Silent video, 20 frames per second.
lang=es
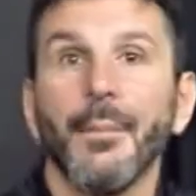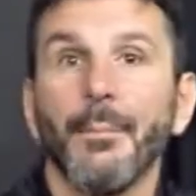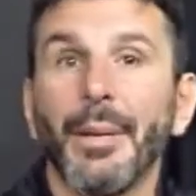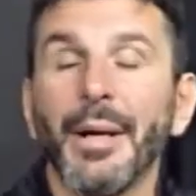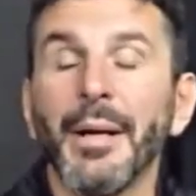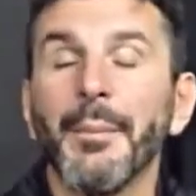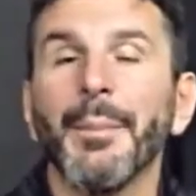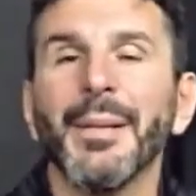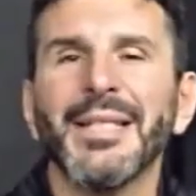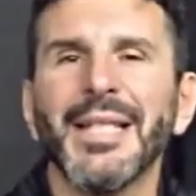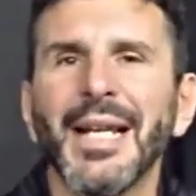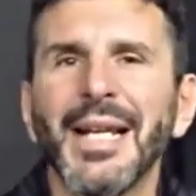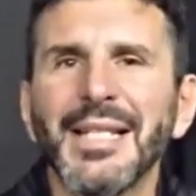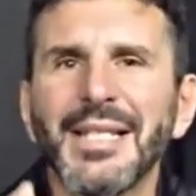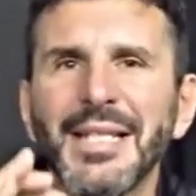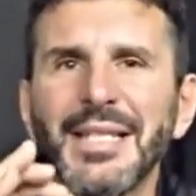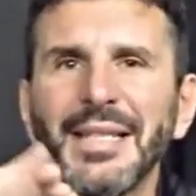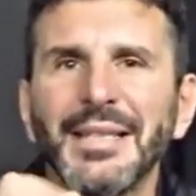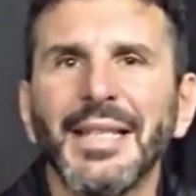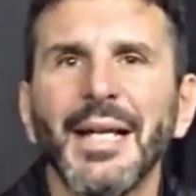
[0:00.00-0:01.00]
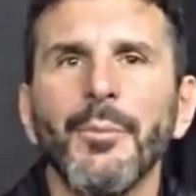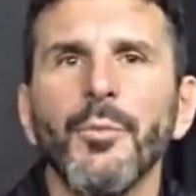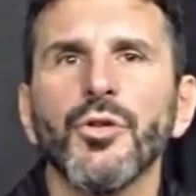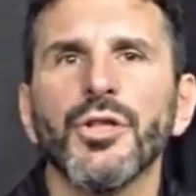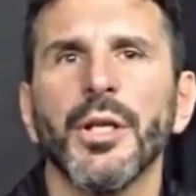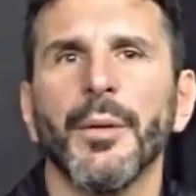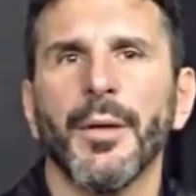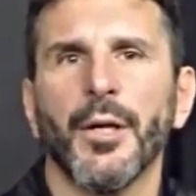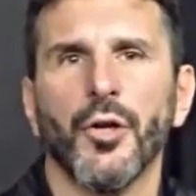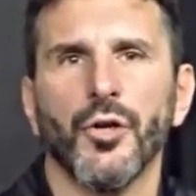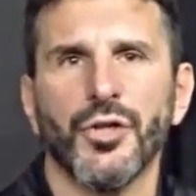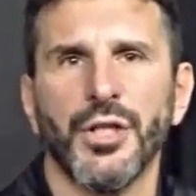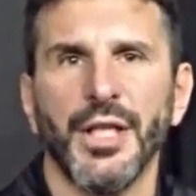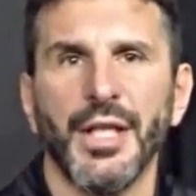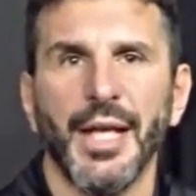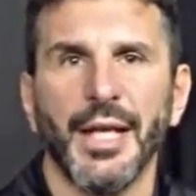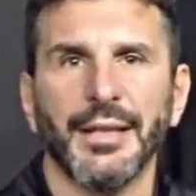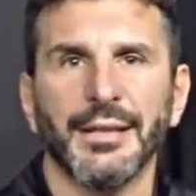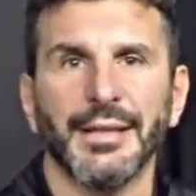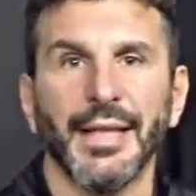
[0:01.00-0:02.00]
Para empezar necesitamos saber lo
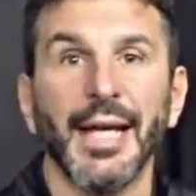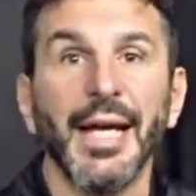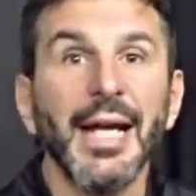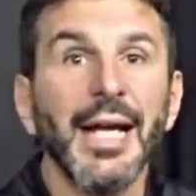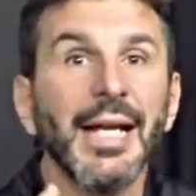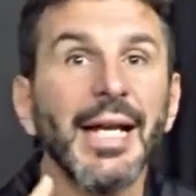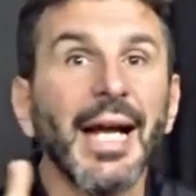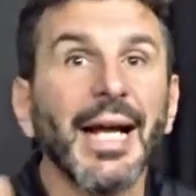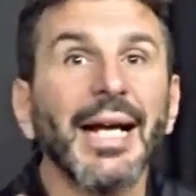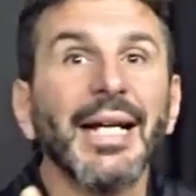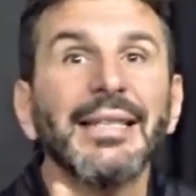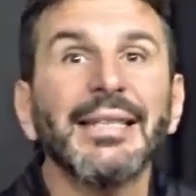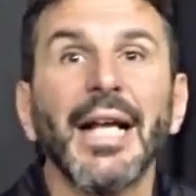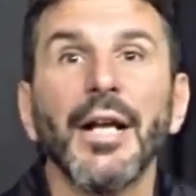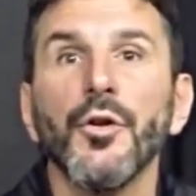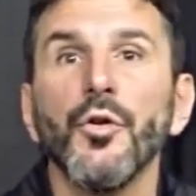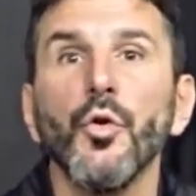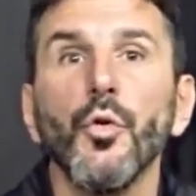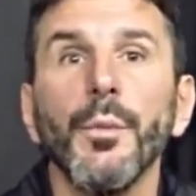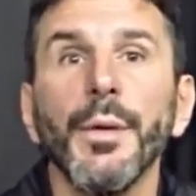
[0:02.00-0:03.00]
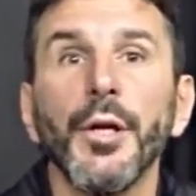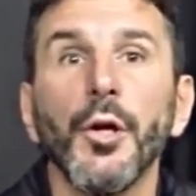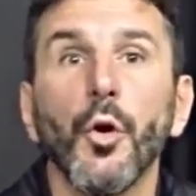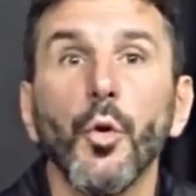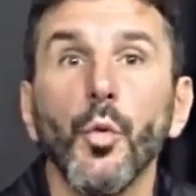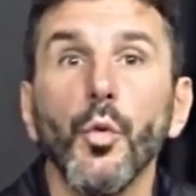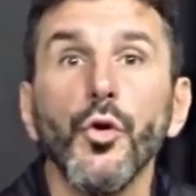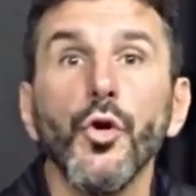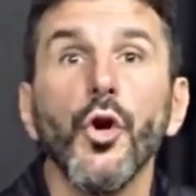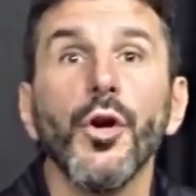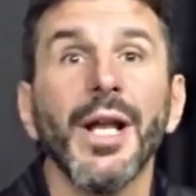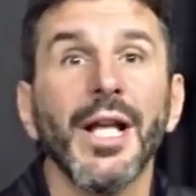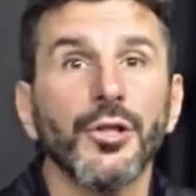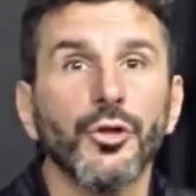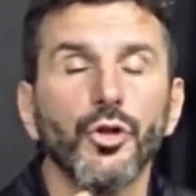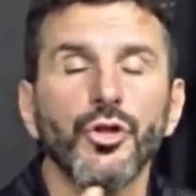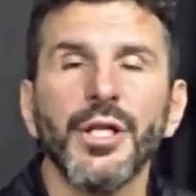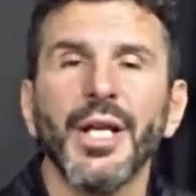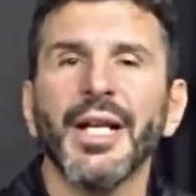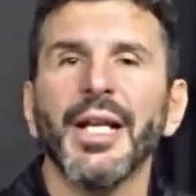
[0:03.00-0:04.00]
siguiente. La carta número uno la
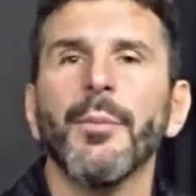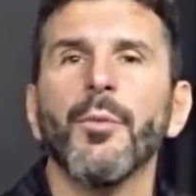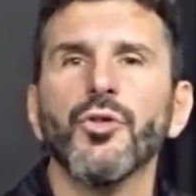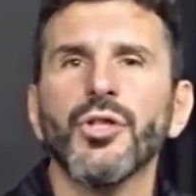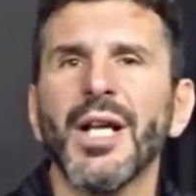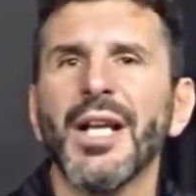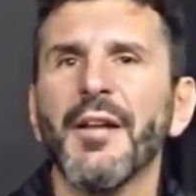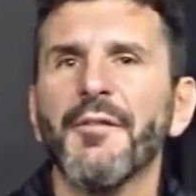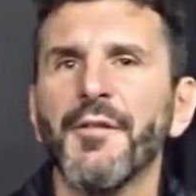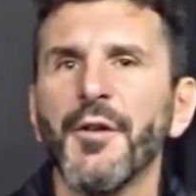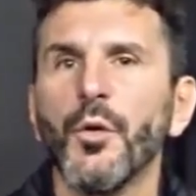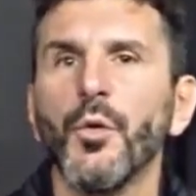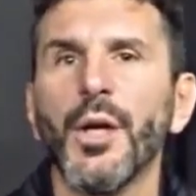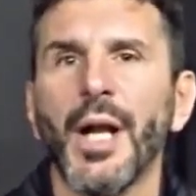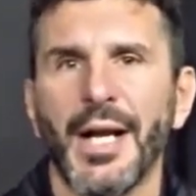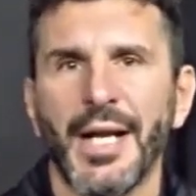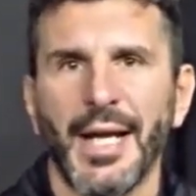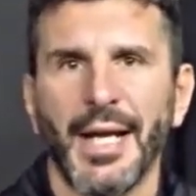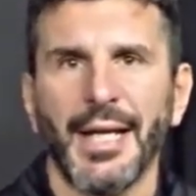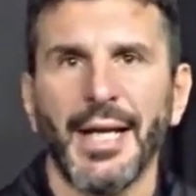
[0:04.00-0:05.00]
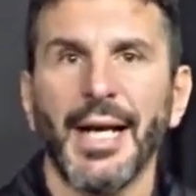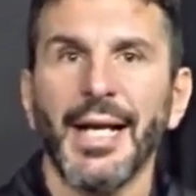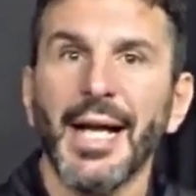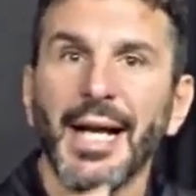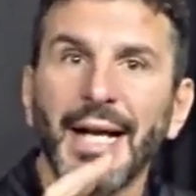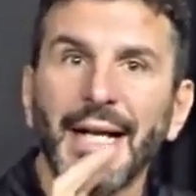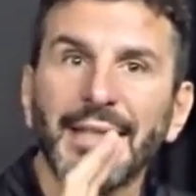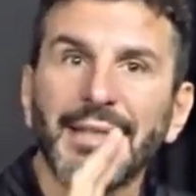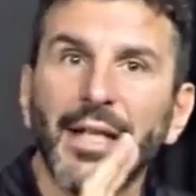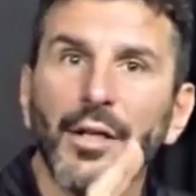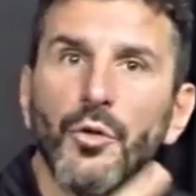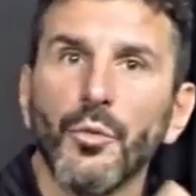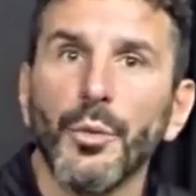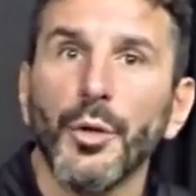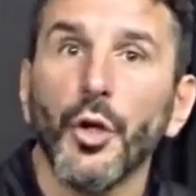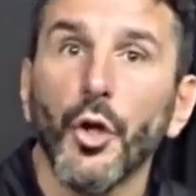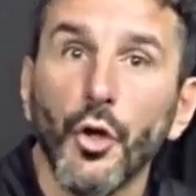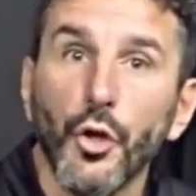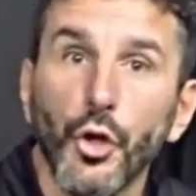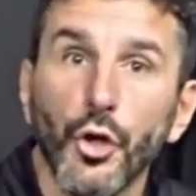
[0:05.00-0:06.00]
asociaremos a la figura negra, la carta
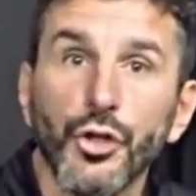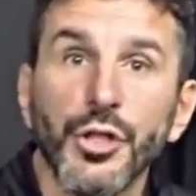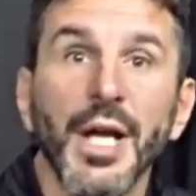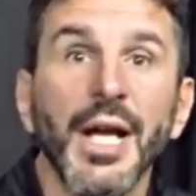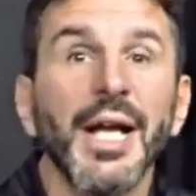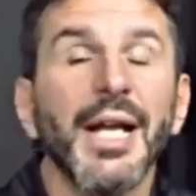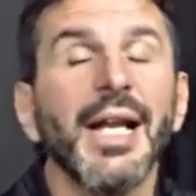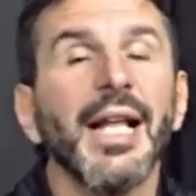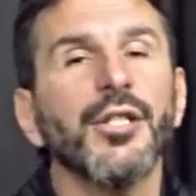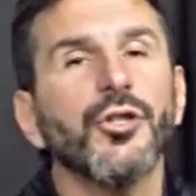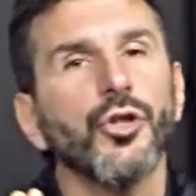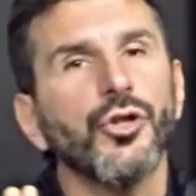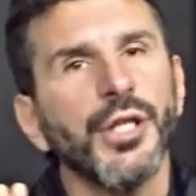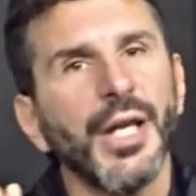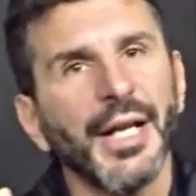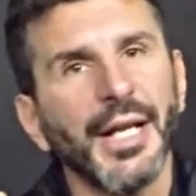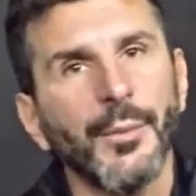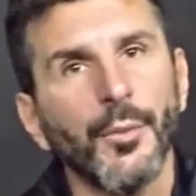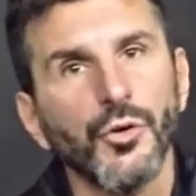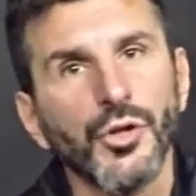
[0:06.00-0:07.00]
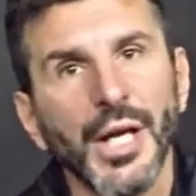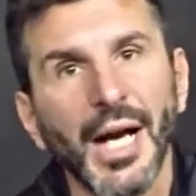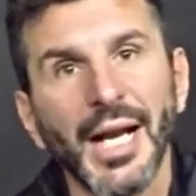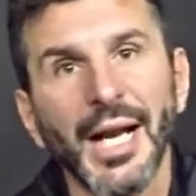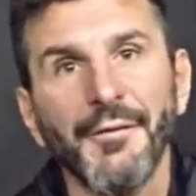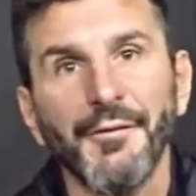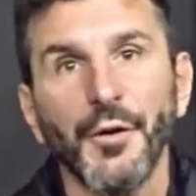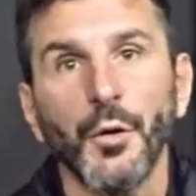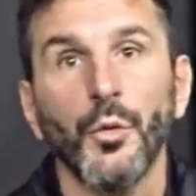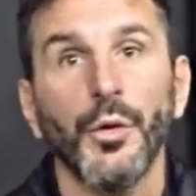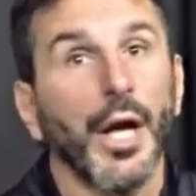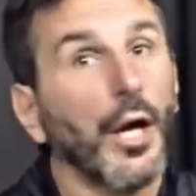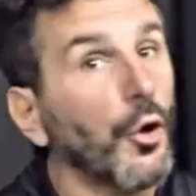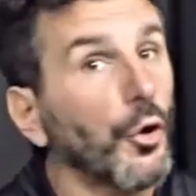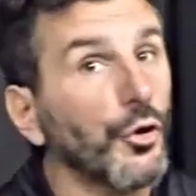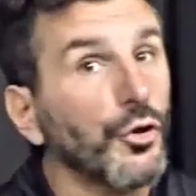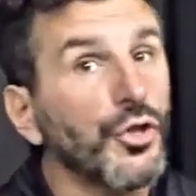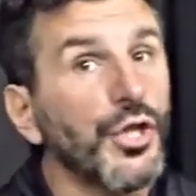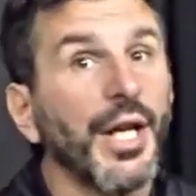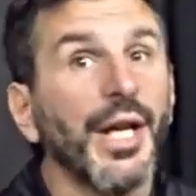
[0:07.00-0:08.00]
número dos la asociaremos a la figura
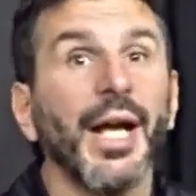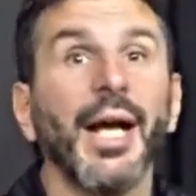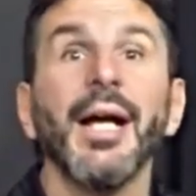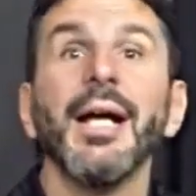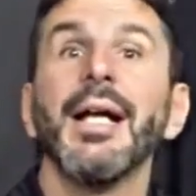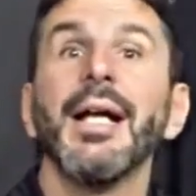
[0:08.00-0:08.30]
corchea,